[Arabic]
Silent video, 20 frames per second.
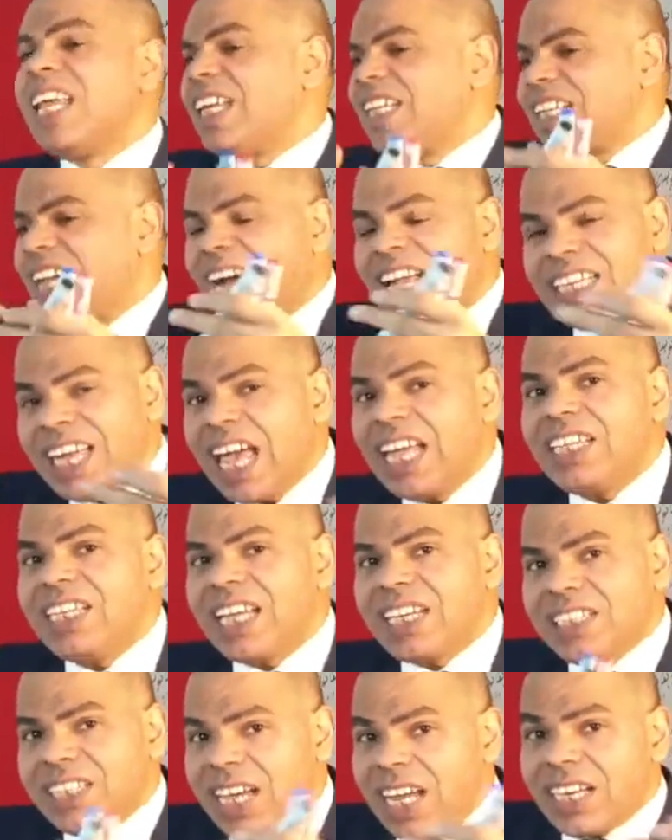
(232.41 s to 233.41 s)
يعني أيا
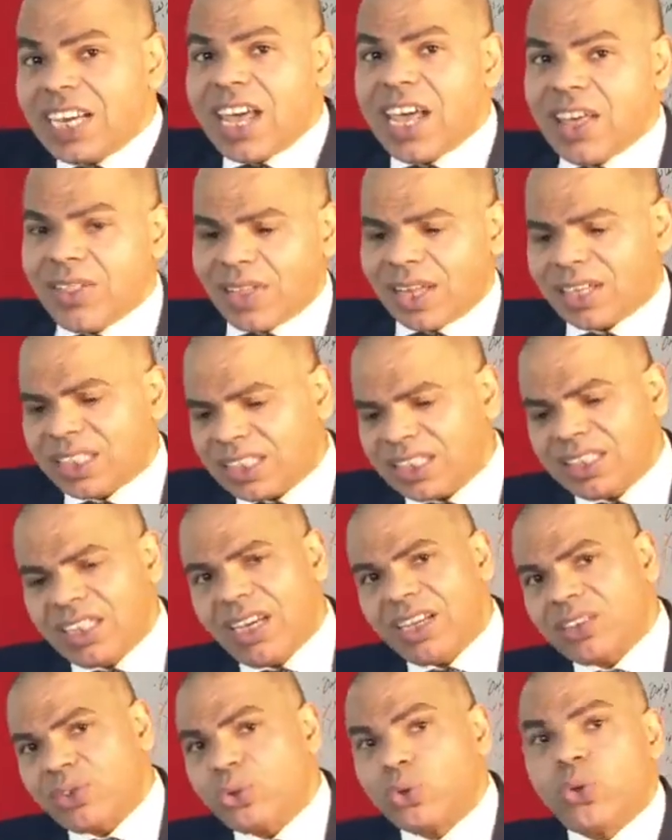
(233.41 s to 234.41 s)
كان هذا
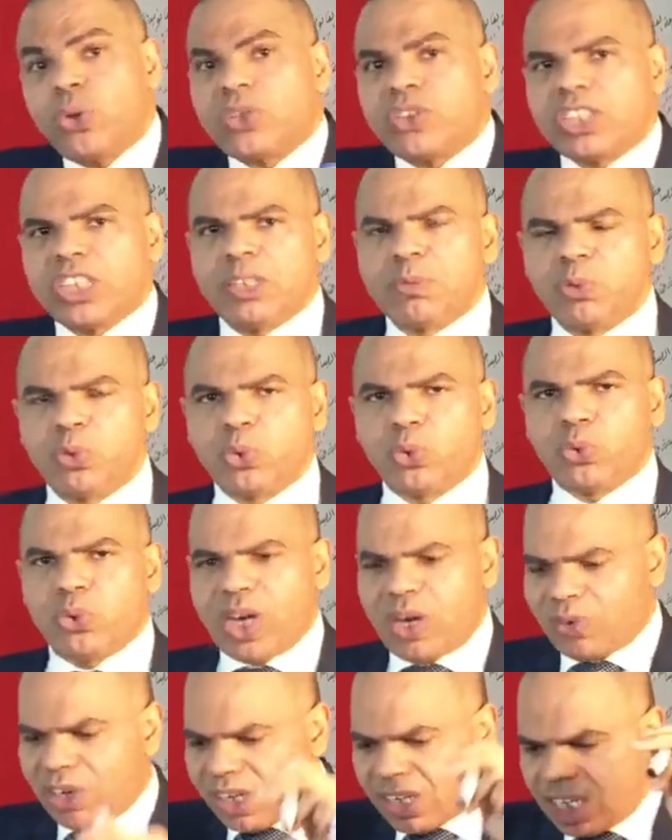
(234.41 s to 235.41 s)
الخيار تعطي مرونة
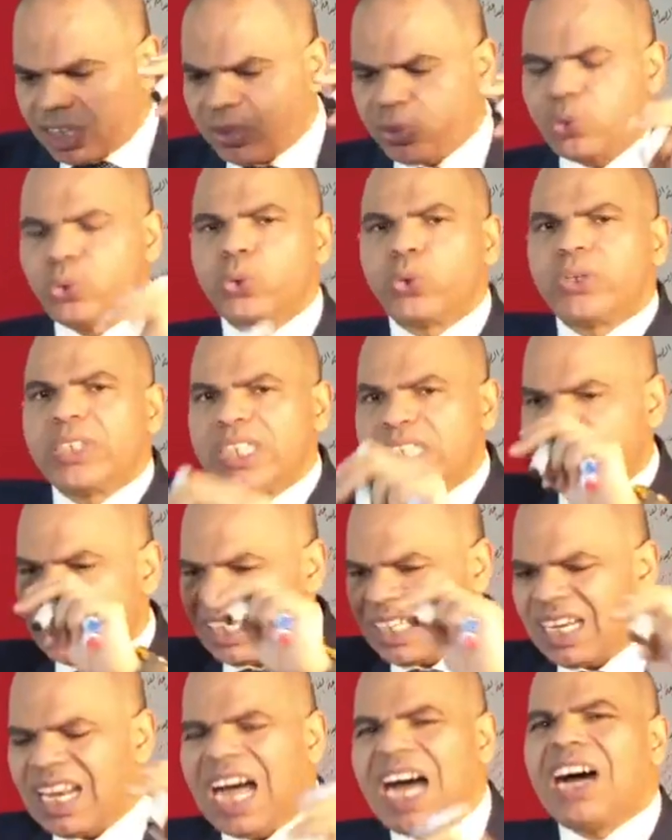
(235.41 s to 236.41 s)
وقد تغلق
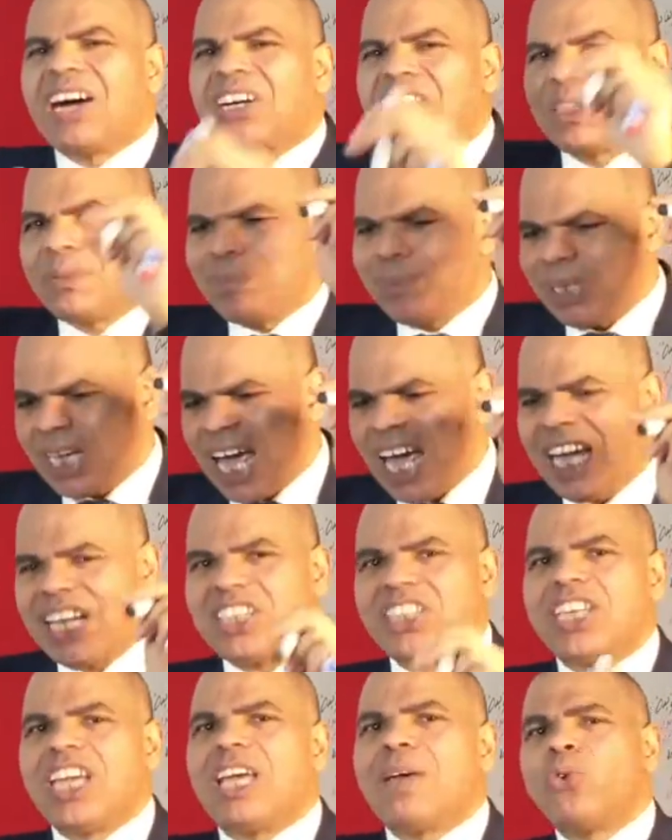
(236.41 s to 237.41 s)
العقد
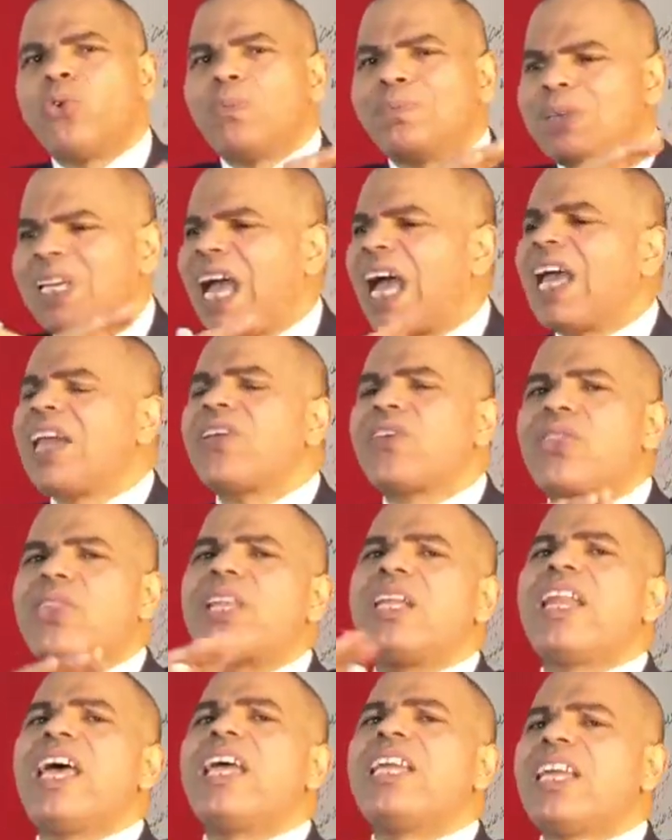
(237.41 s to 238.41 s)
بأحكام بحيث
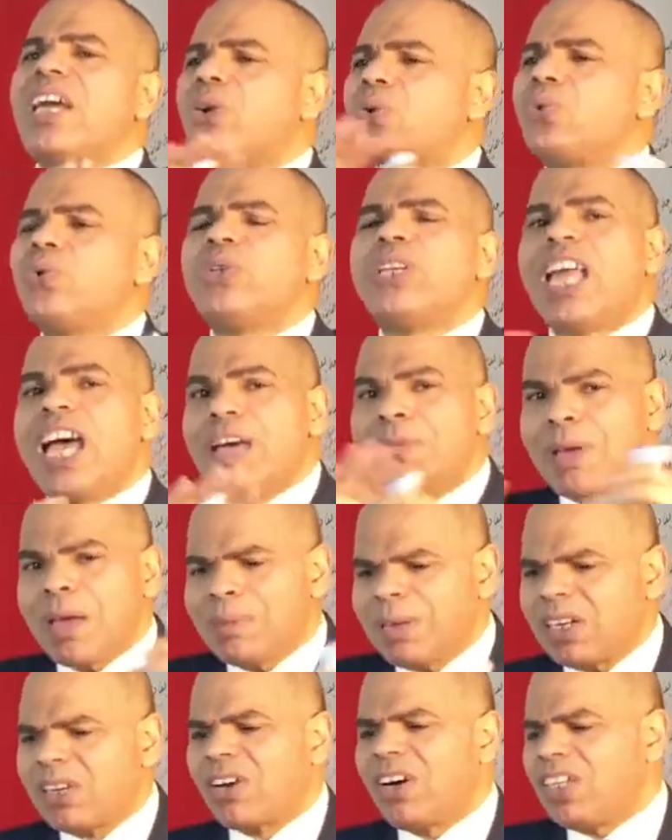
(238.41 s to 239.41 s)
لا يكون أمام
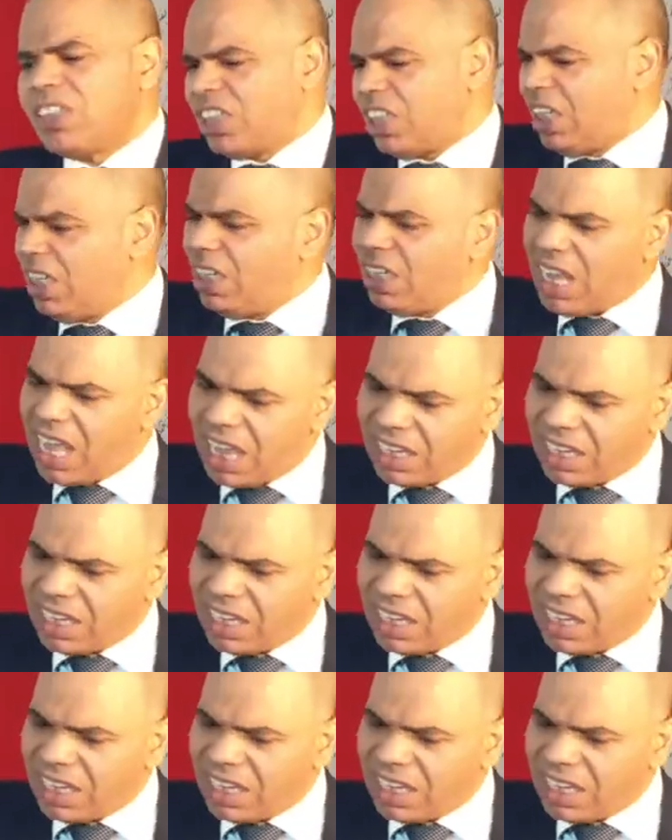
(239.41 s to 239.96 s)
القاضي إلا